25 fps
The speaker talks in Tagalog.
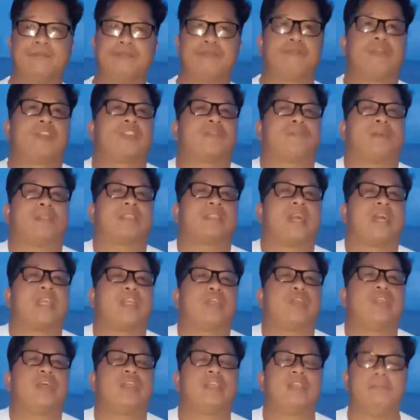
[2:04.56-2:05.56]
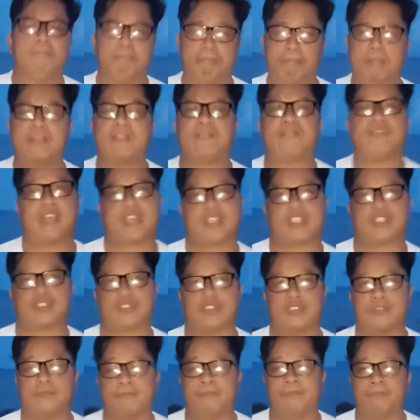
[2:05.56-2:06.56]
Ba't ba tayo ng
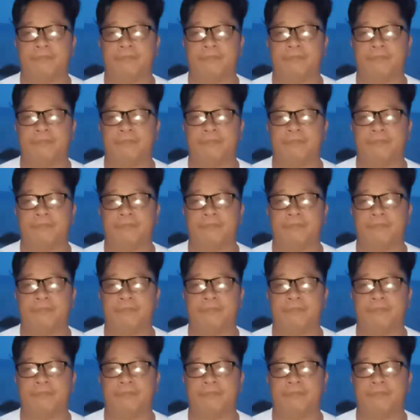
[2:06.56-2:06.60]
imperfection?